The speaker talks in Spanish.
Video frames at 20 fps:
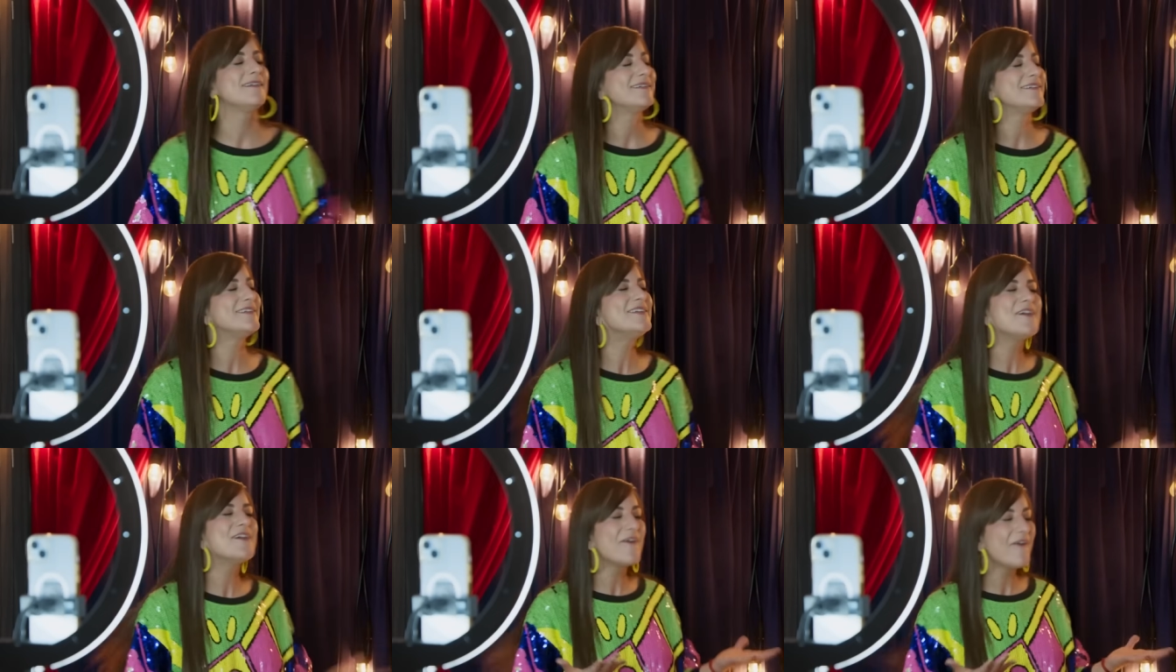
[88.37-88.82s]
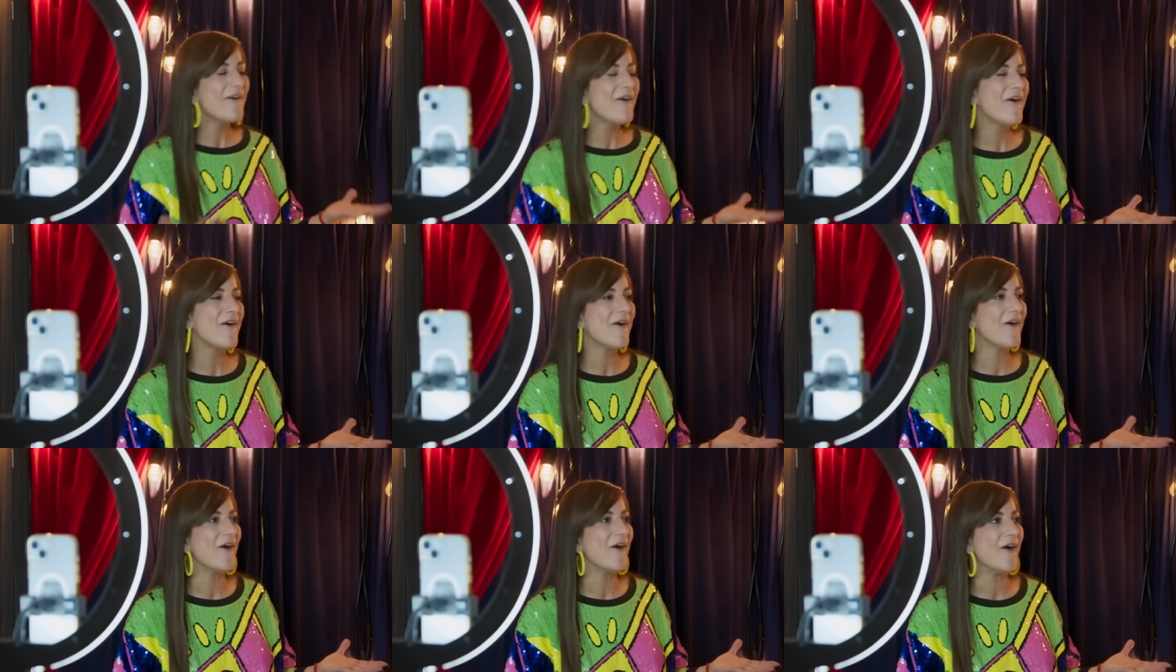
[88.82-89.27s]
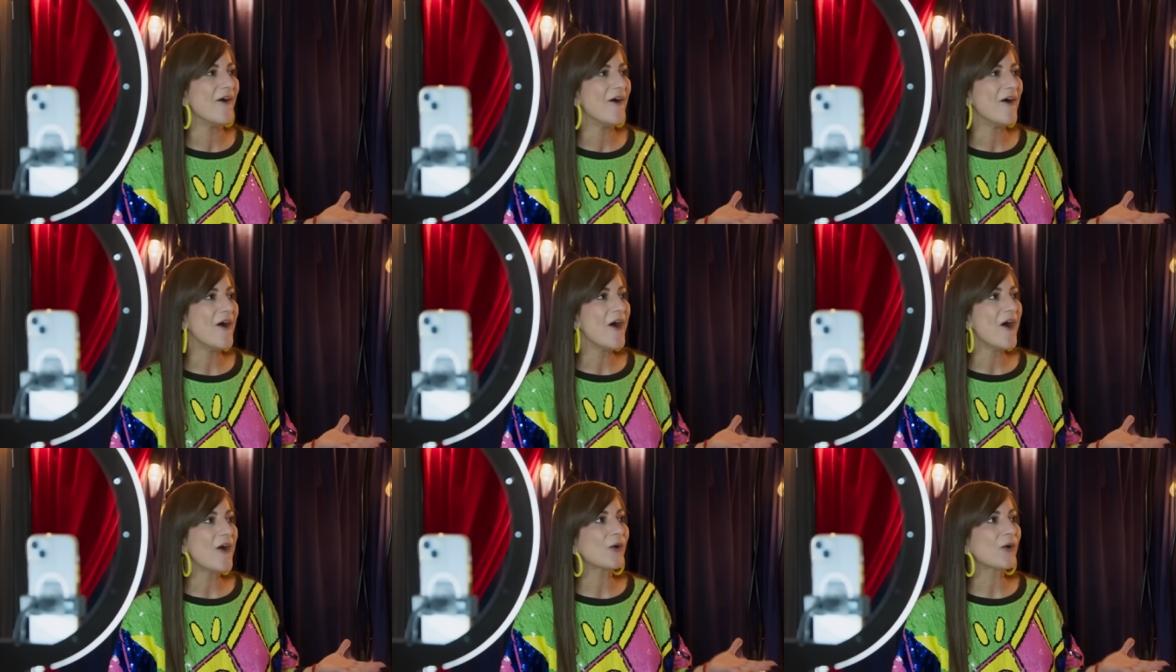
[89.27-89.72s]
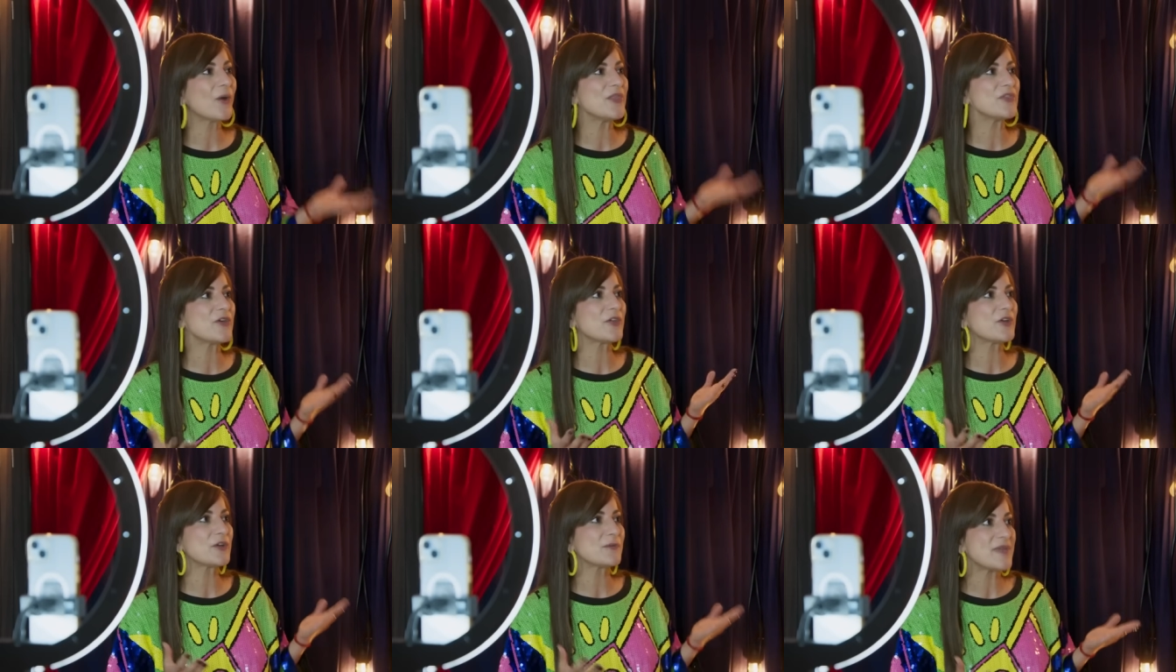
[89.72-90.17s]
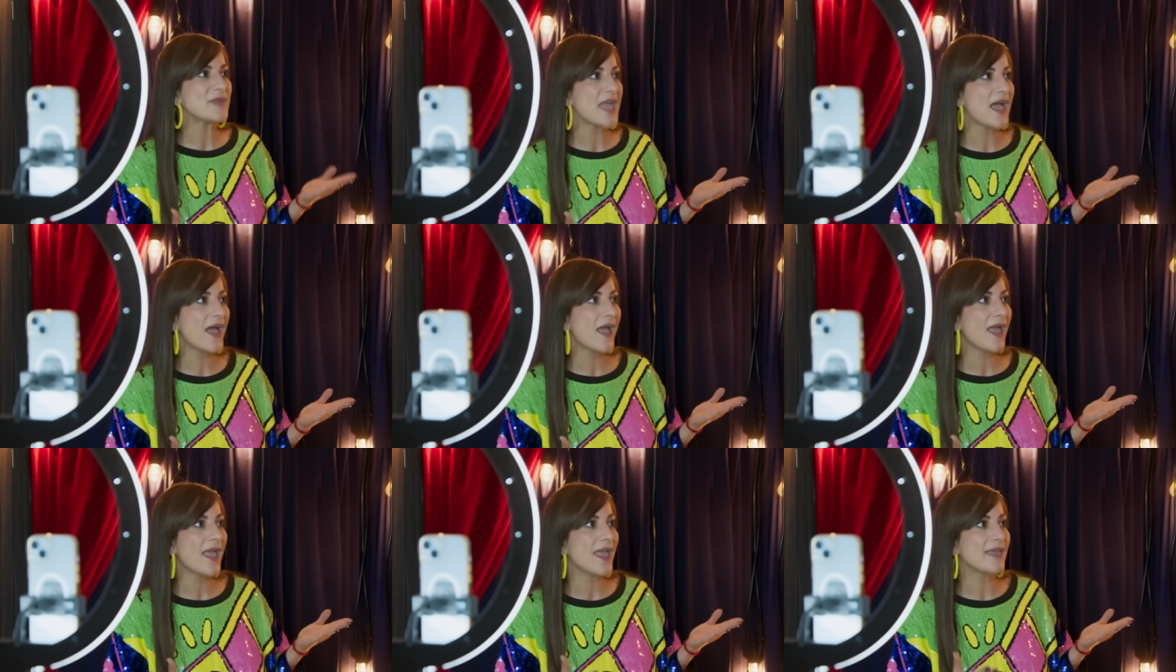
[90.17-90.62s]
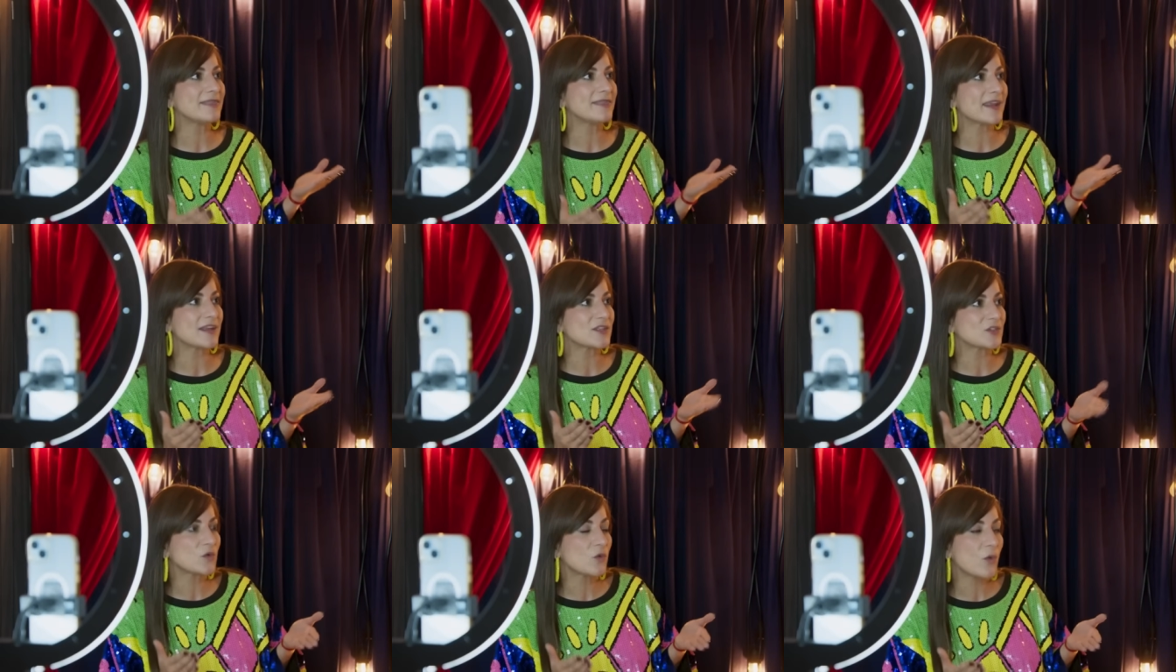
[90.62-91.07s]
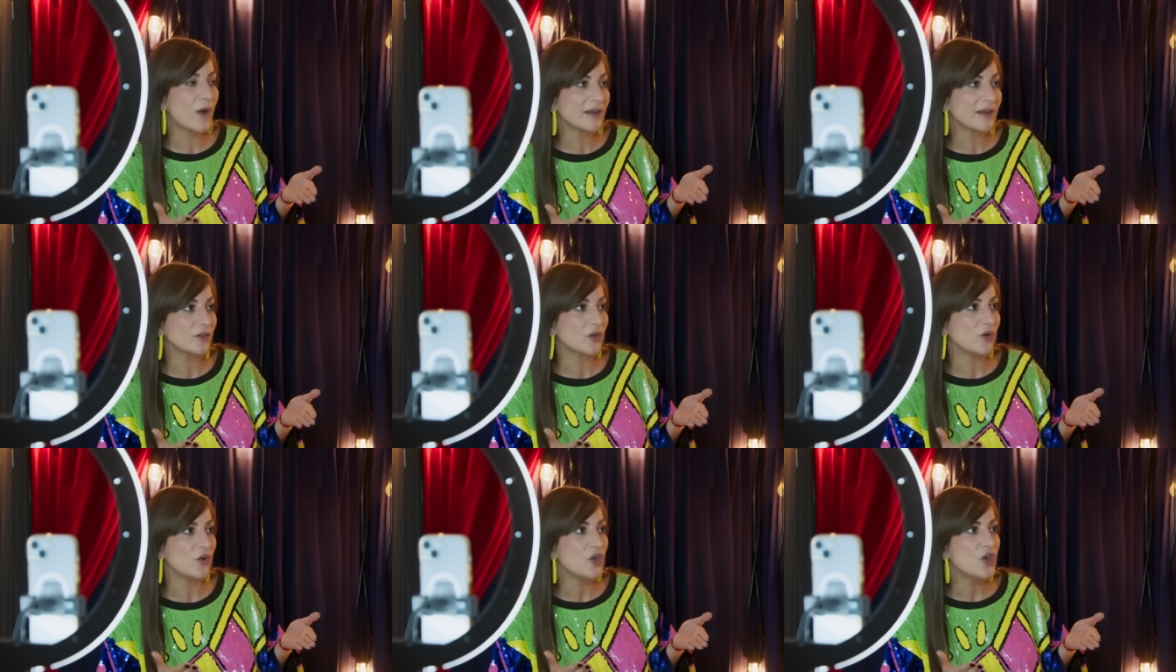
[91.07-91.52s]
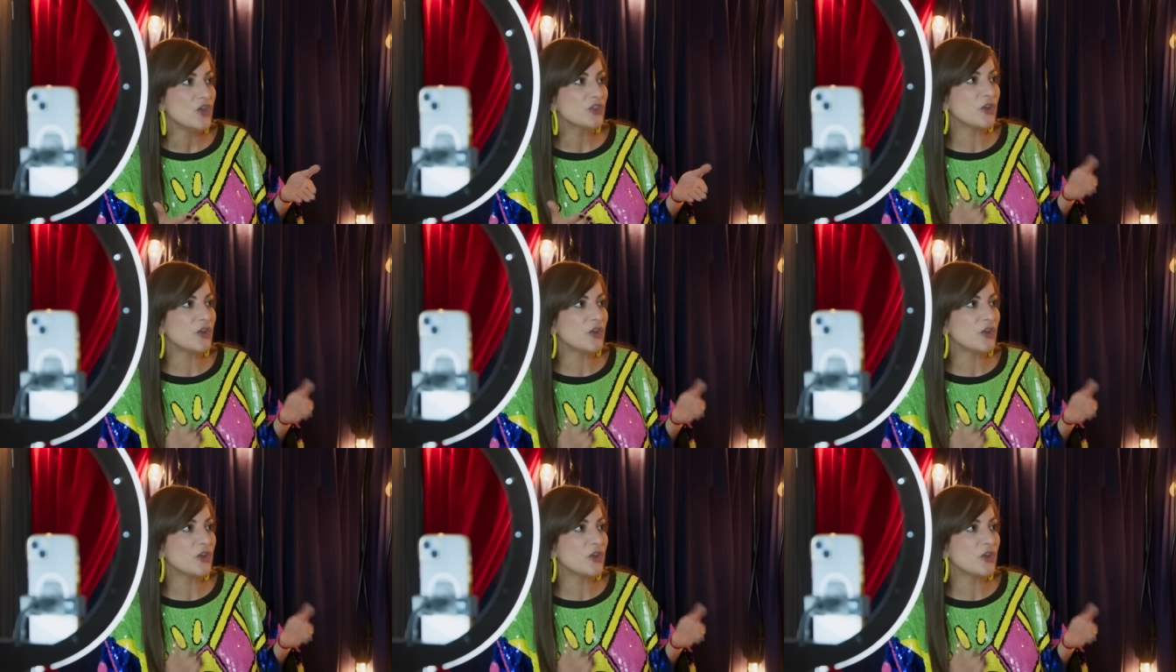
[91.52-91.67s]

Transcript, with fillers: No. Cuando dormía, entré a su cuarto,